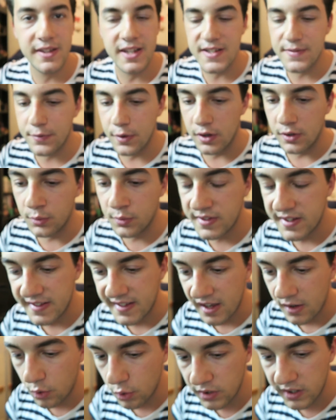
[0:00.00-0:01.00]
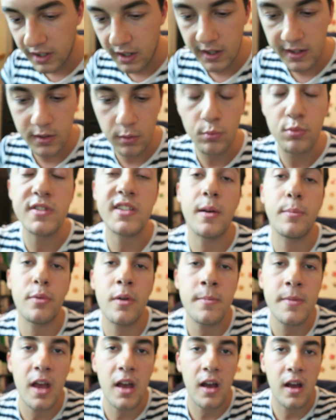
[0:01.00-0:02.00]
vitesse folle. Donc, c'est un Rocat. Bon, c'est un
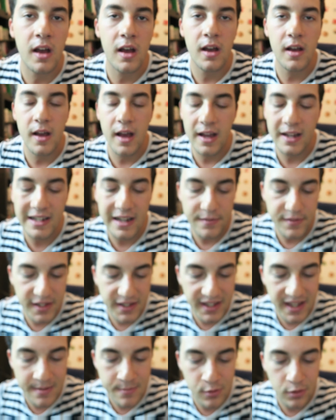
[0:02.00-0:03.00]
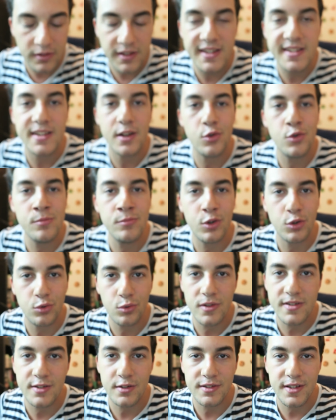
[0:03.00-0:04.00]
peu un, un, clavier de gamer qui s'allume dans
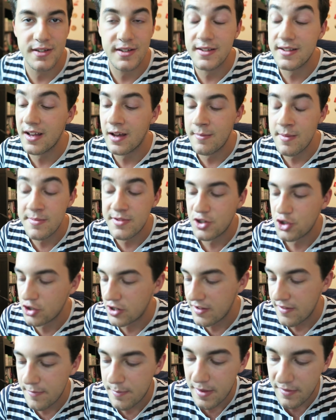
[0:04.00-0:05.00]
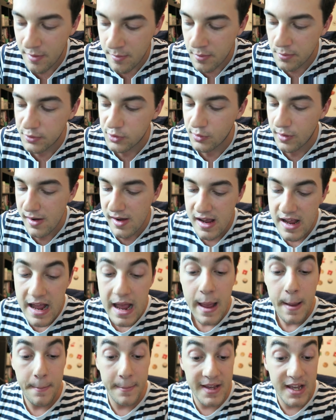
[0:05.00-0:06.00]
tous les sens, etc., même si je n'en avais pas vraiment besoin.
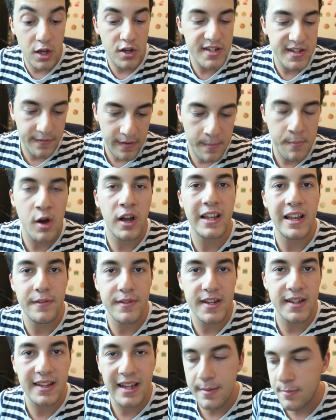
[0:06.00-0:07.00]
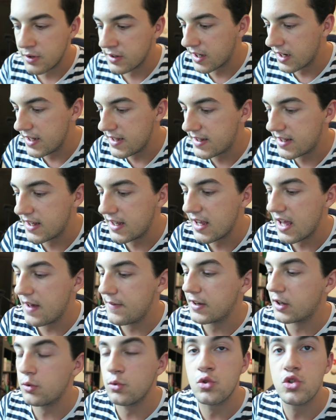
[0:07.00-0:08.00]
Mais euh, c'est vraiment un clavier de très bonne qualité,
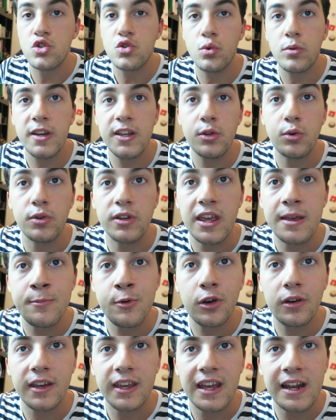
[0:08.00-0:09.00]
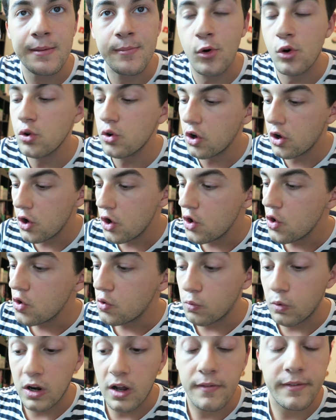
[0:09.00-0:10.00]
avec une souris de gamer également.
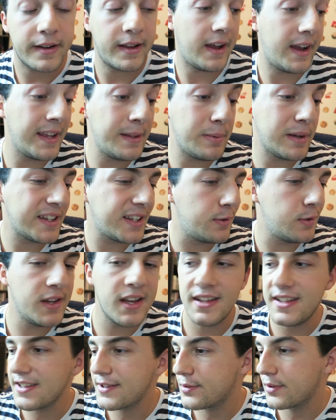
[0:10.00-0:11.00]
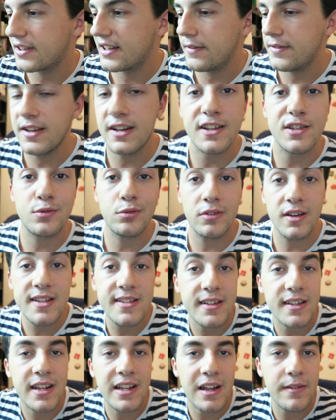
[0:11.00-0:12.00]
Voilà, enfin, rien de particulier à dire sur le clavier et la
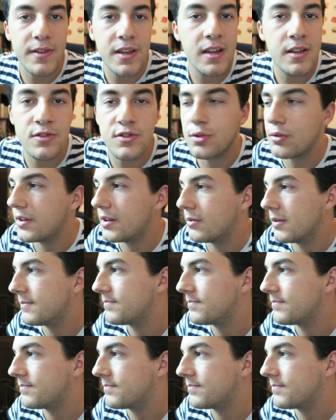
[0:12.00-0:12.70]
souris, c'est des claviers et une souris,